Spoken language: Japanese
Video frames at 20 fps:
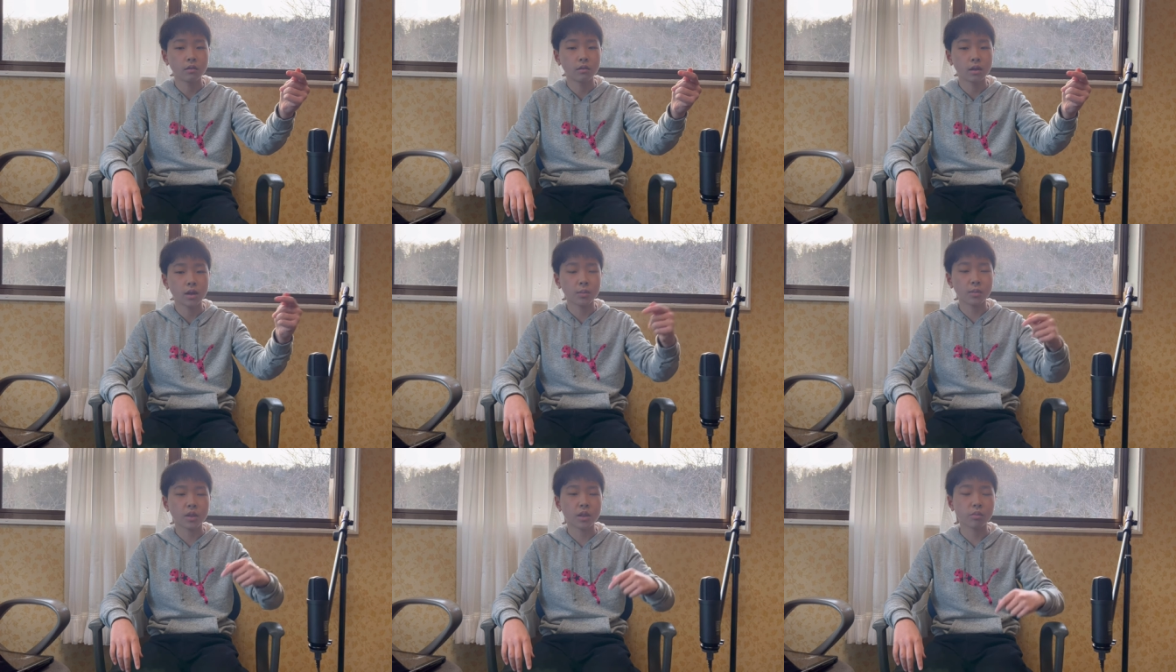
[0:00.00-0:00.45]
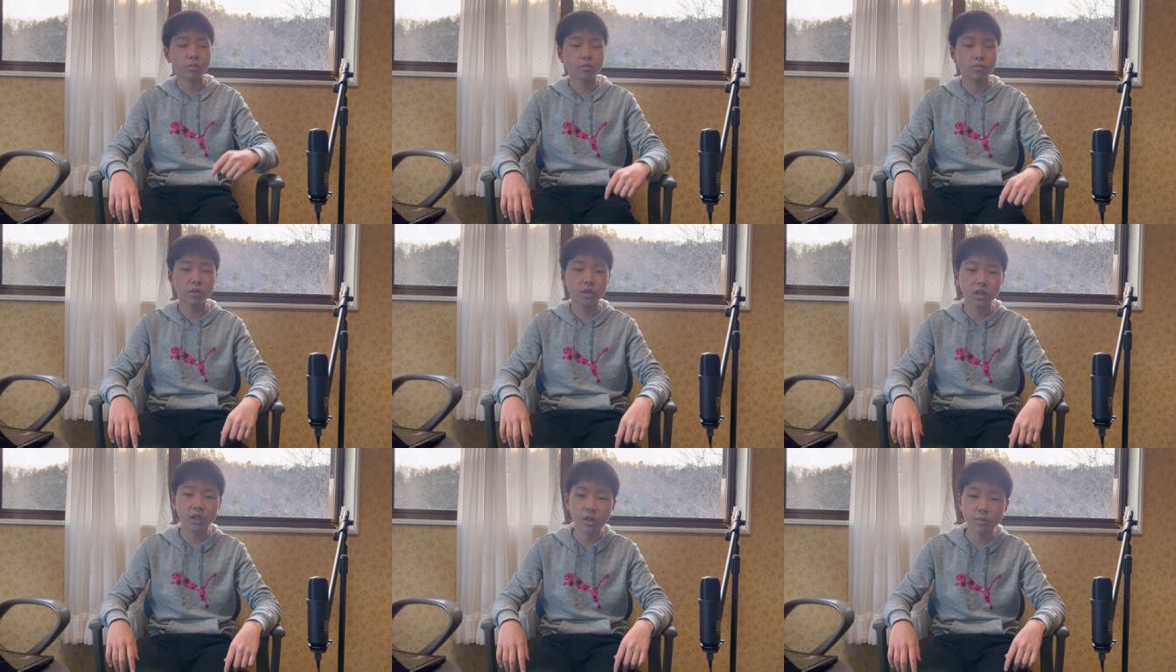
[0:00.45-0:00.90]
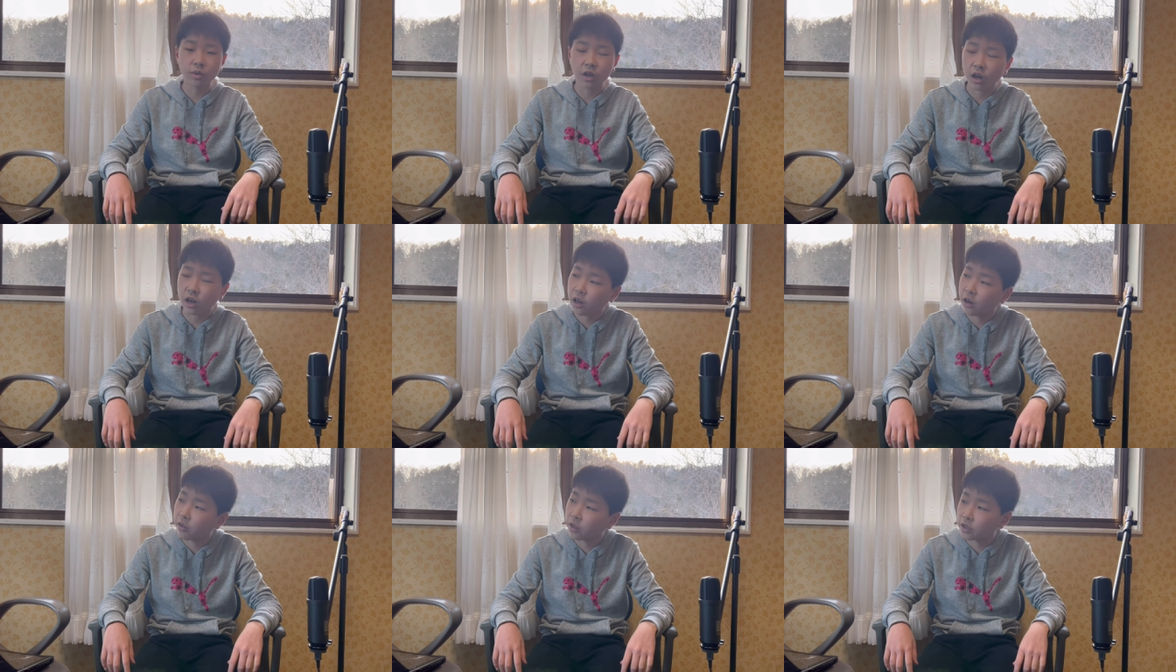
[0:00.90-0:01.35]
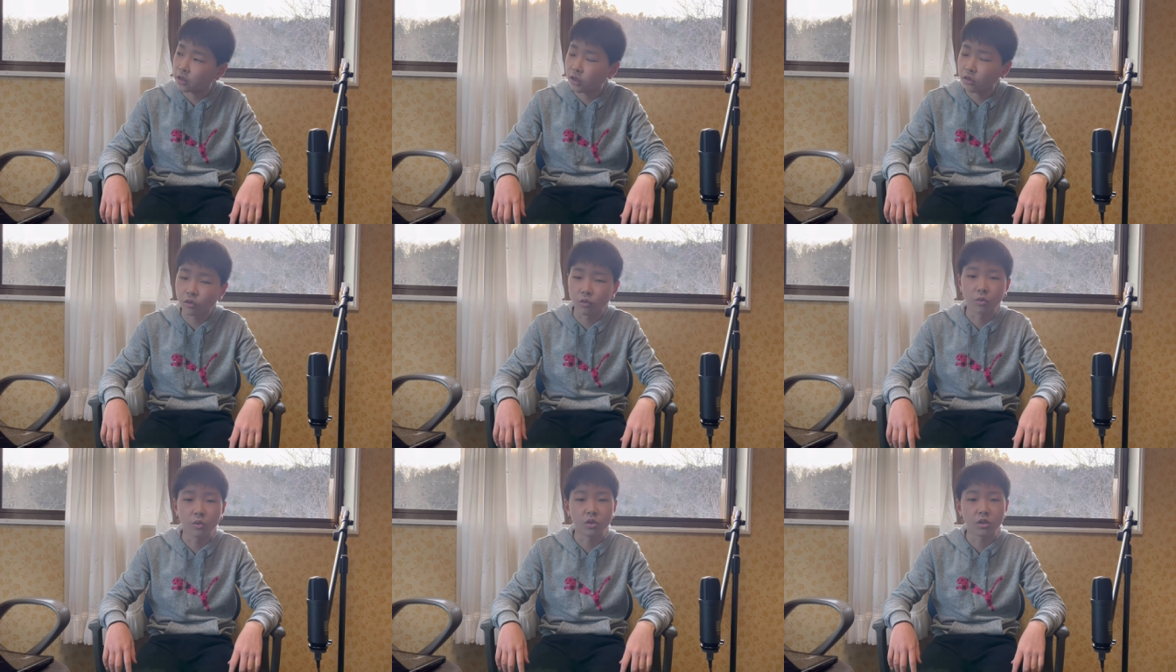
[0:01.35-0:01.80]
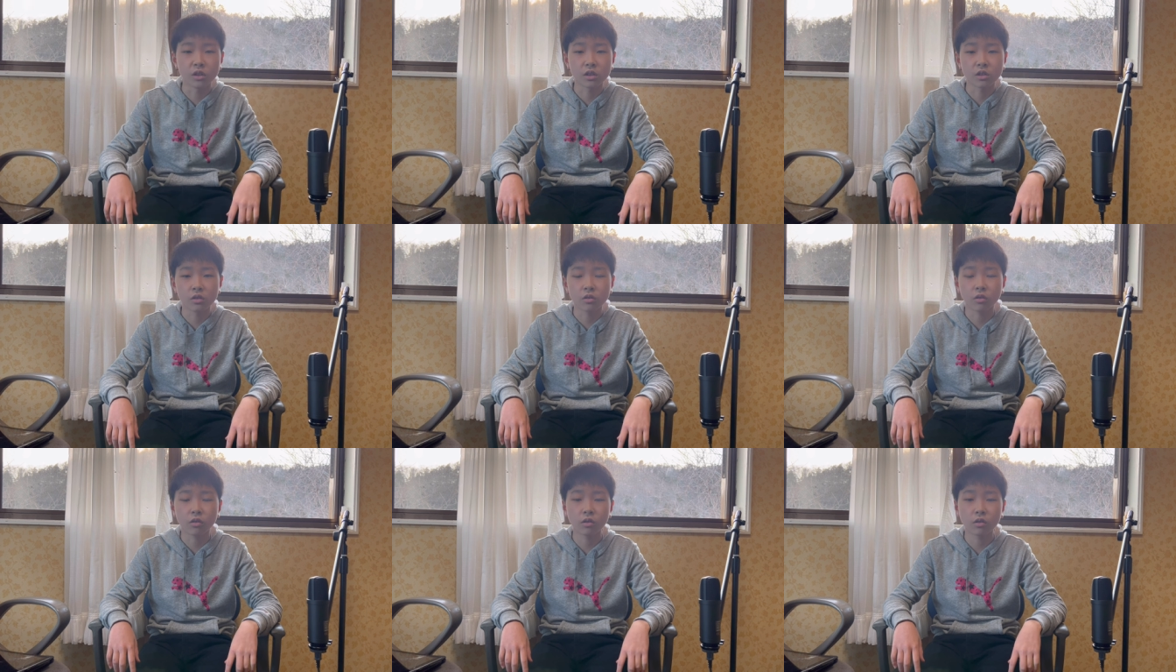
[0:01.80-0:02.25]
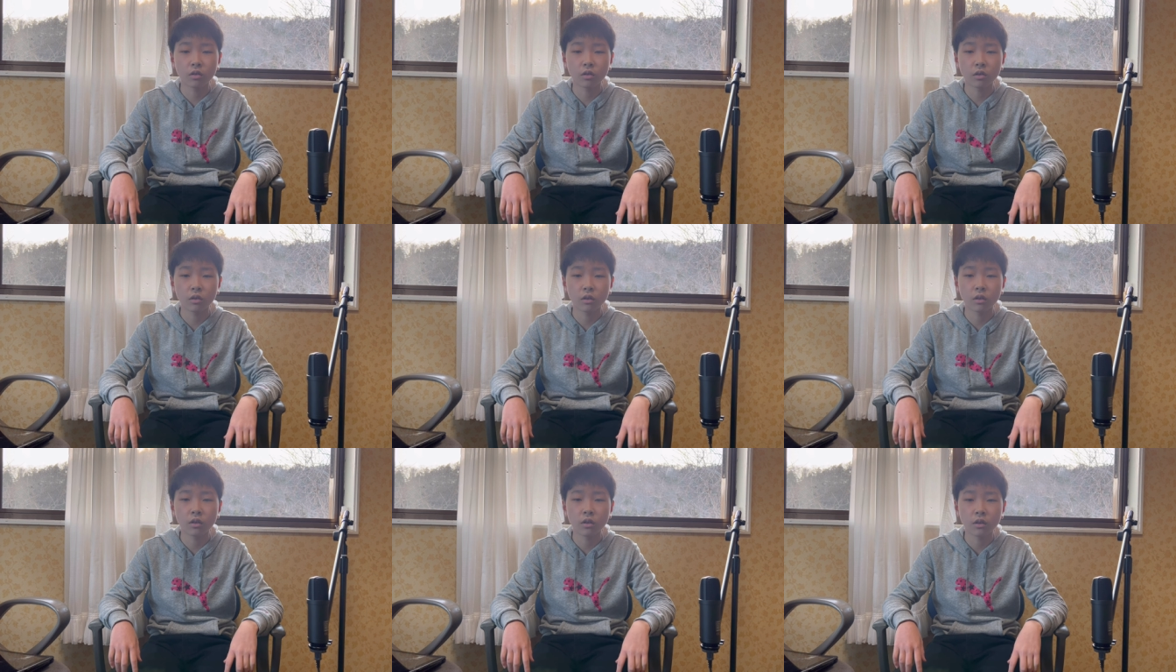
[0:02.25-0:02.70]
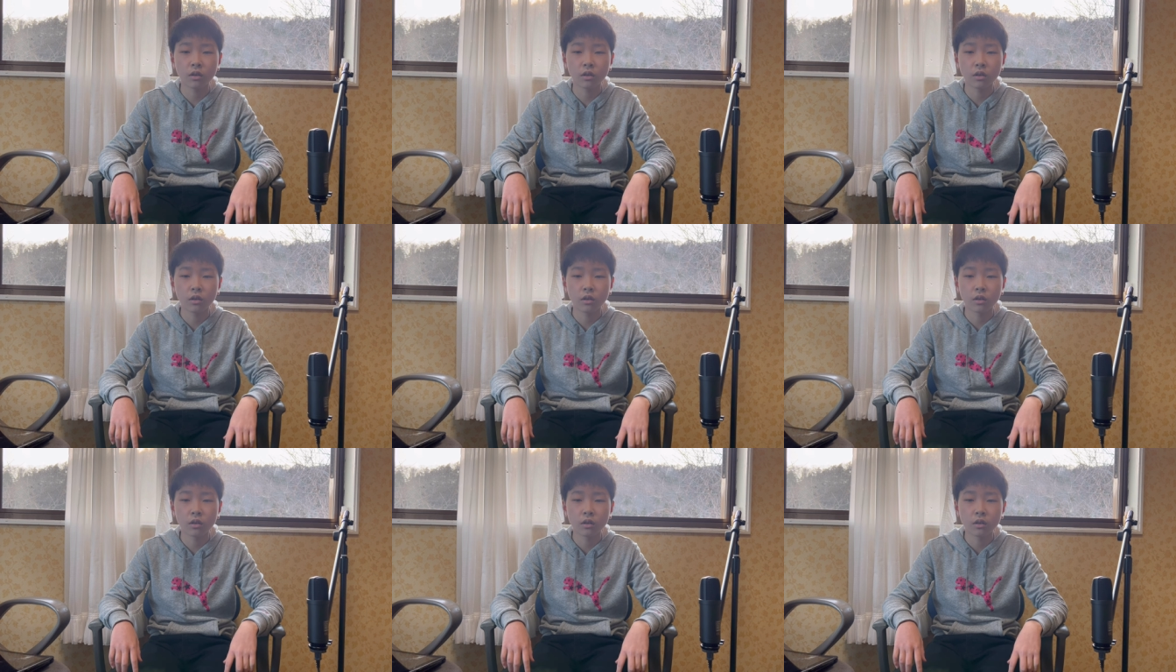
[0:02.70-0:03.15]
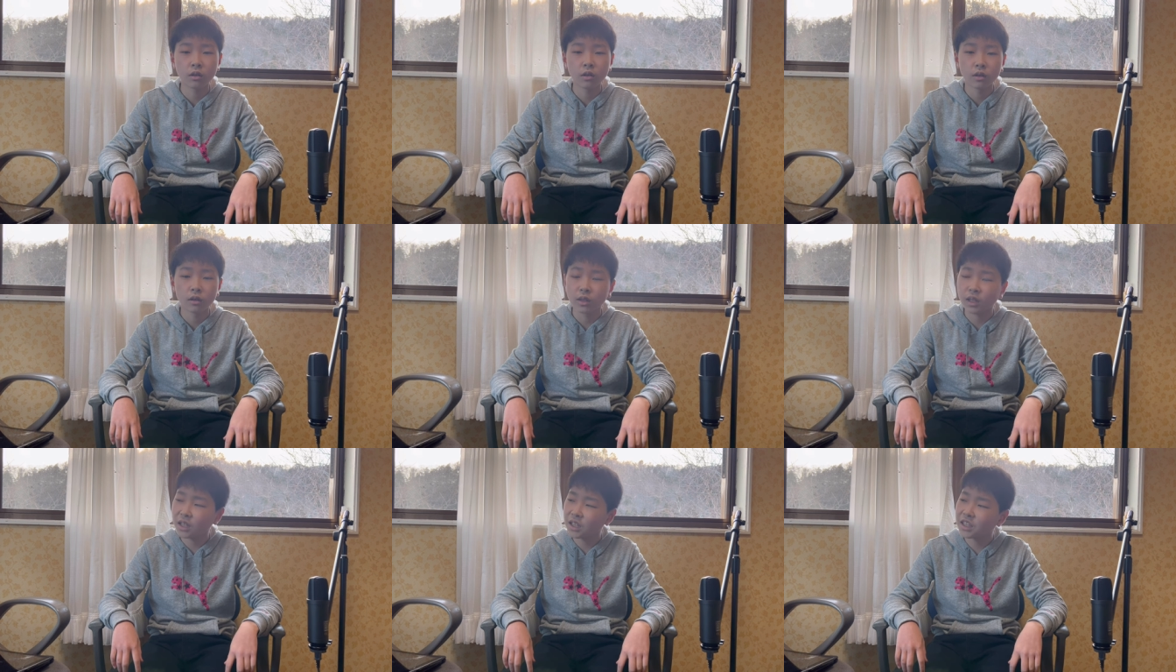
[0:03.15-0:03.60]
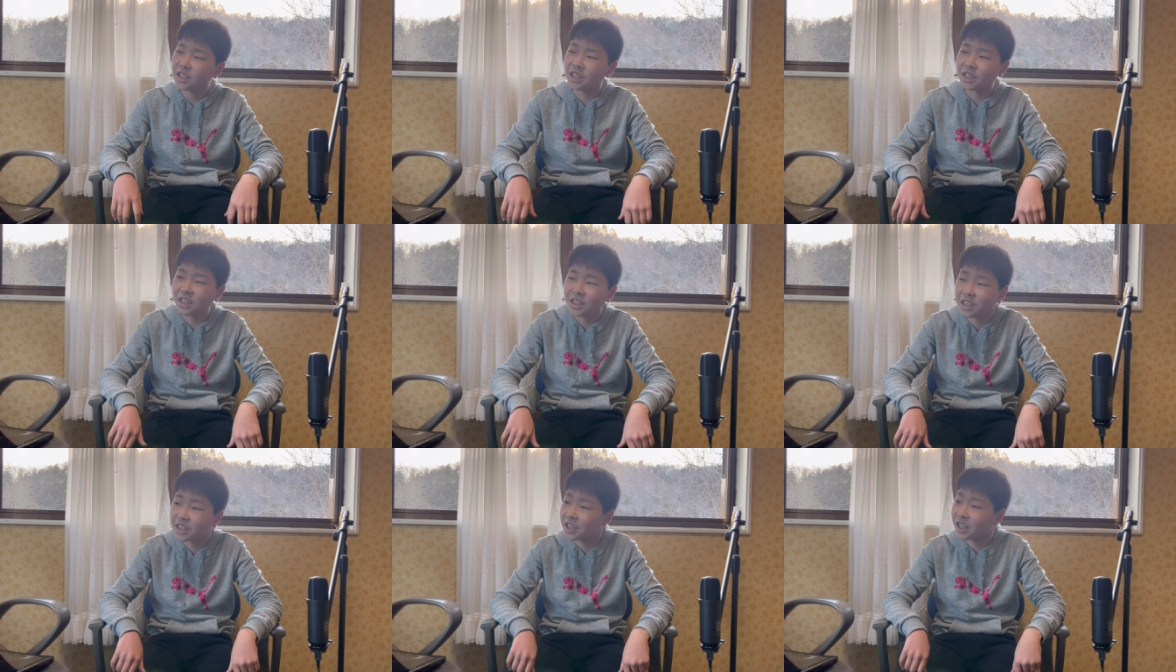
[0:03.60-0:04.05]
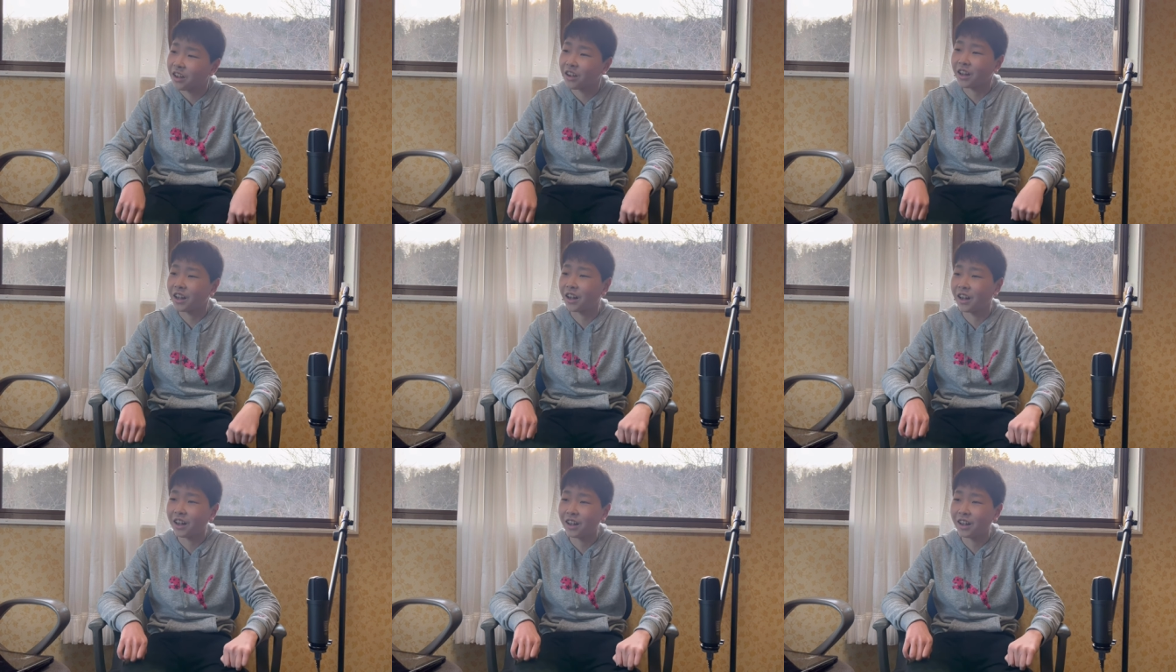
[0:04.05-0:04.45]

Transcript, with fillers: 今多分 BGM が変わったと思うんですよ。何いいっすかな